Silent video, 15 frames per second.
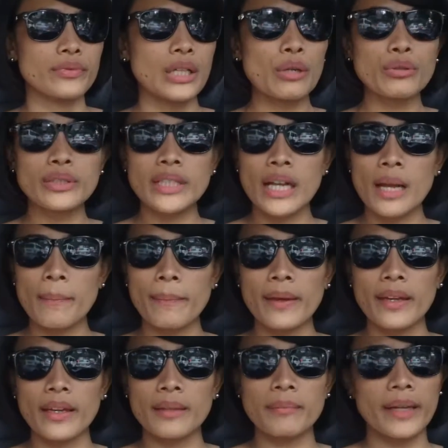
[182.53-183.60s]

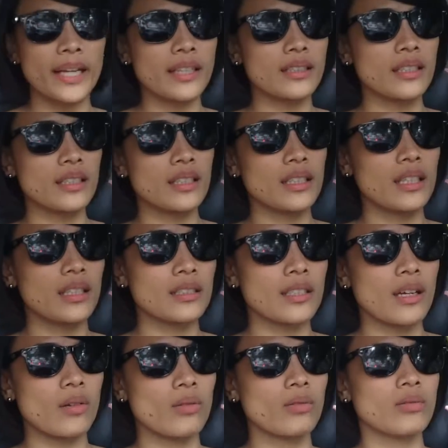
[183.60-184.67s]
Kausapin. Pag hindi nadala
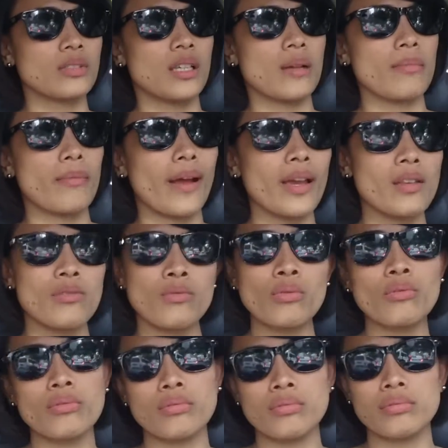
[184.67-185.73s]
sa usap, ay
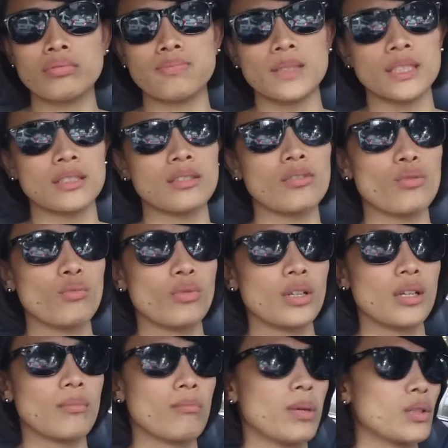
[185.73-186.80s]
duko, parang kumuha
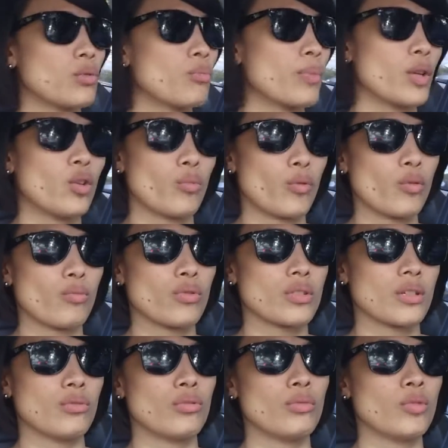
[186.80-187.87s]
ng batong pinupok mo
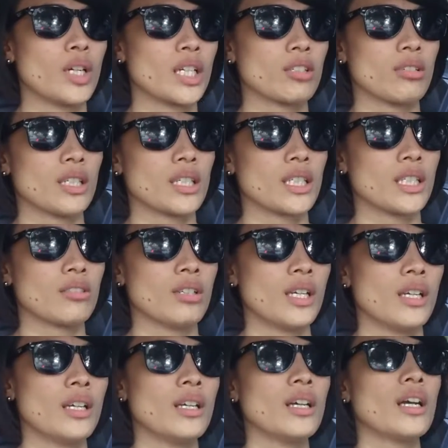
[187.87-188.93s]
sa ulo mo araw-araw.
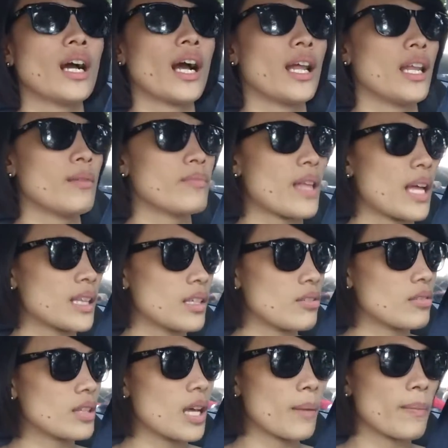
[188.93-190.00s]
Alam
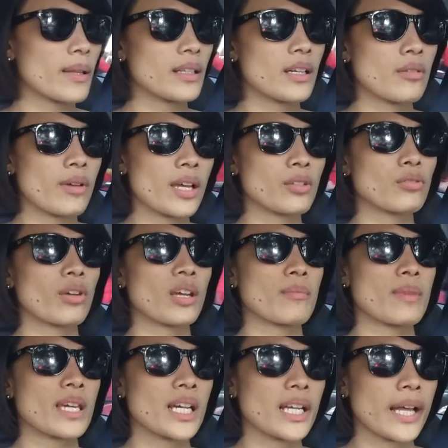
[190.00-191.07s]
natin yung dapat gawin. Itong
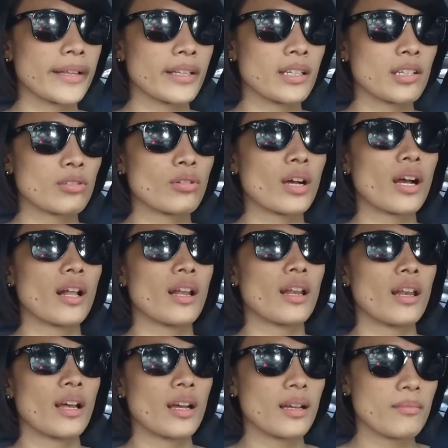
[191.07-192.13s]
kaibigan natin na to,
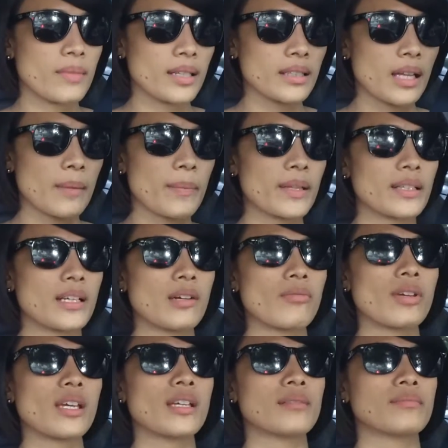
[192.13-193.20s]
alam ang dapat
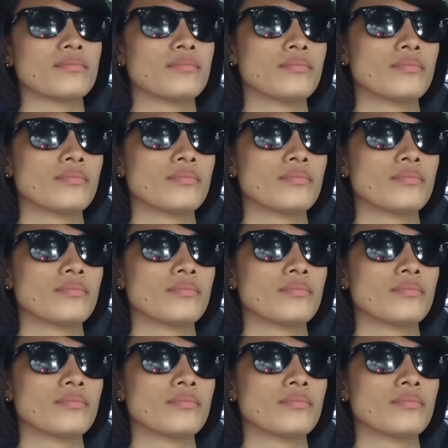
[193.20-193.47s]
gawin.